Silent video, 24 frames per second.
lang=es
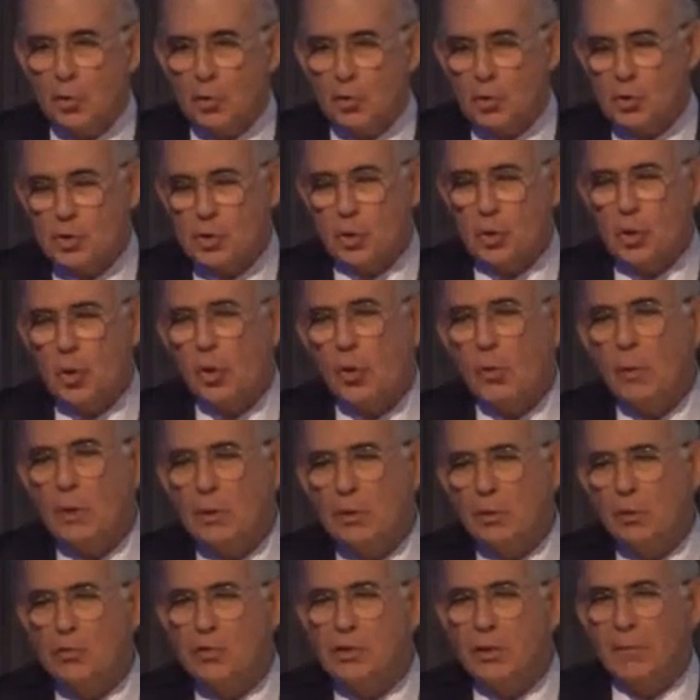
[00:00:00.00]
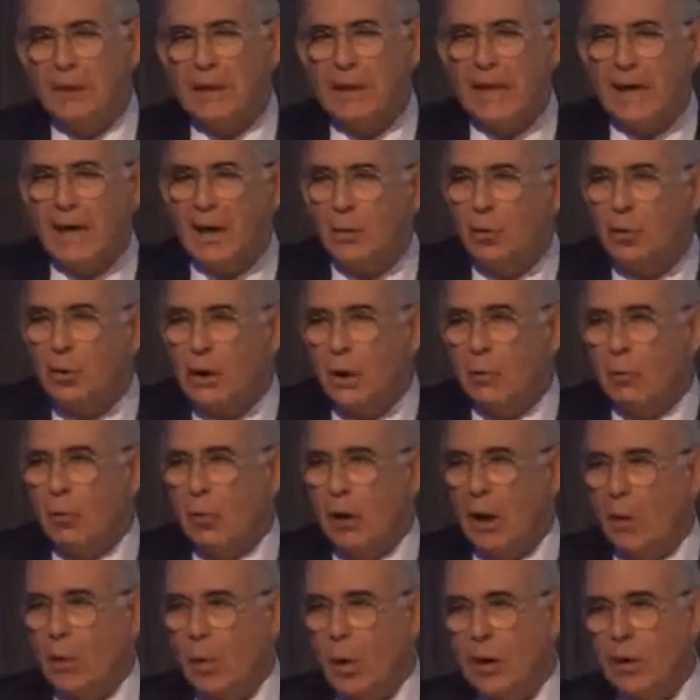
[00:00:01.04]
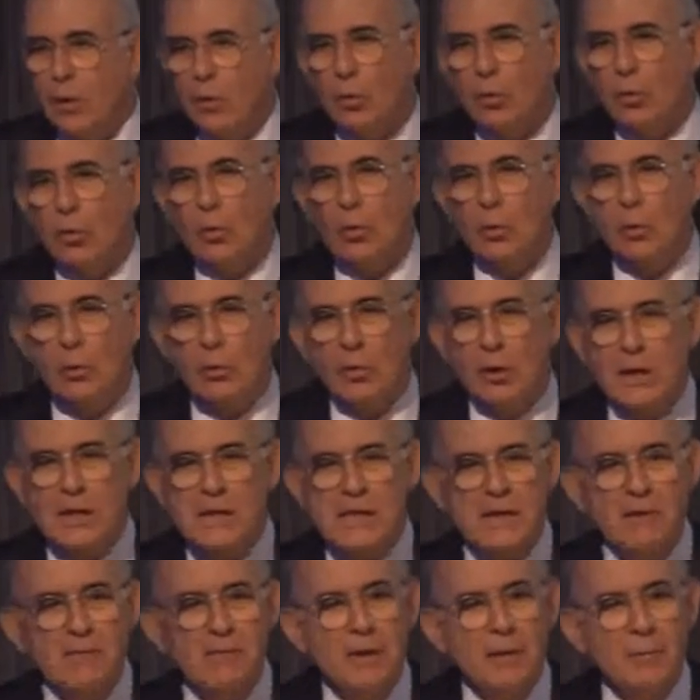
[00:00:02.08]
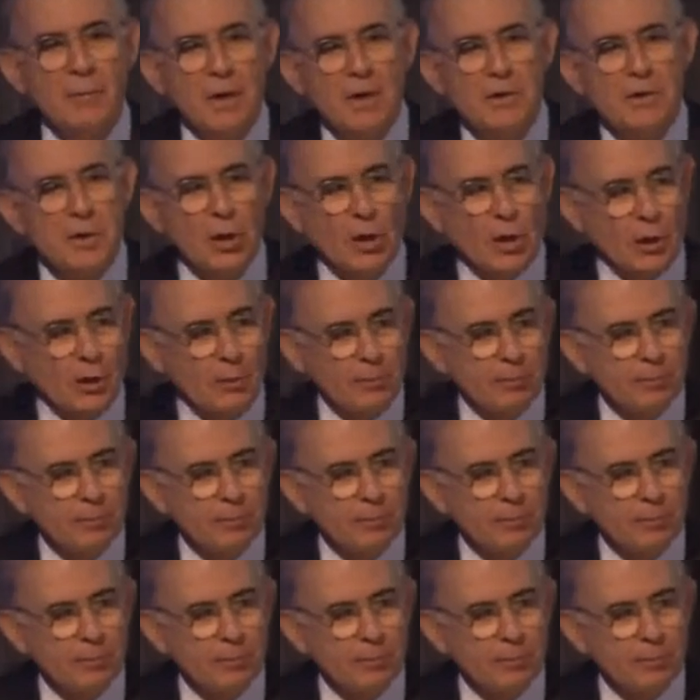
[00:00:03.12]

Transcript: Nosotros como industria minera no estamos de acuerdo con esa afirmación,